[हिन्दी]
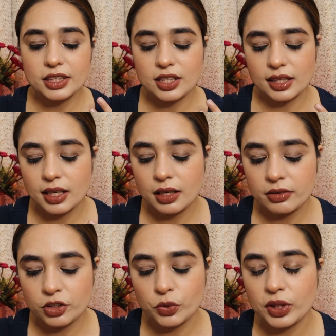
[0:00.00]
ज़्यादा
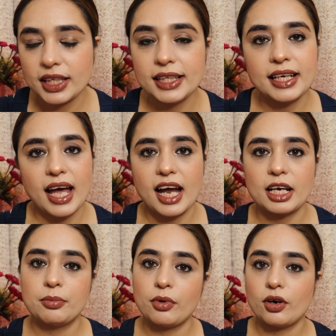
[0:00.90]
यूनिक एंड
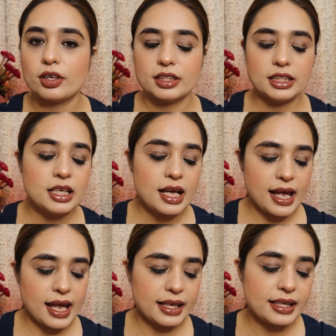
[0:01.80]
बहुत ही
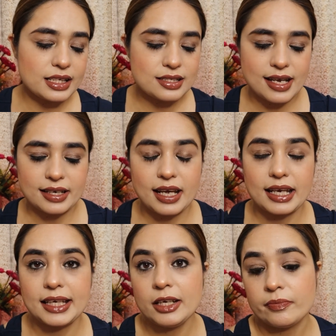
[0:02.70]
एलिगेंट सेट है
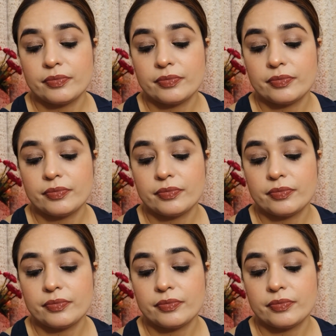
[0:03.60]
ये